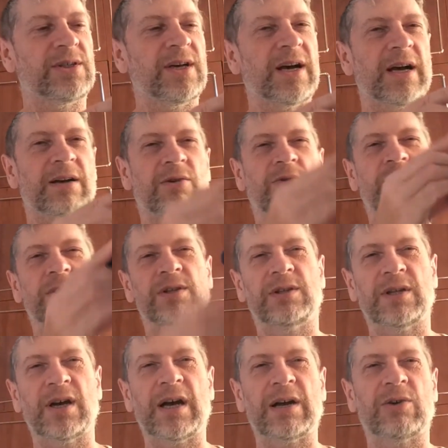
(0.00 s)
сяк, хоть
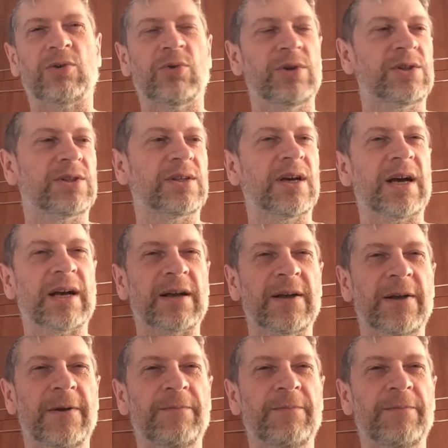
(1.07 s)
так, хоть сяк.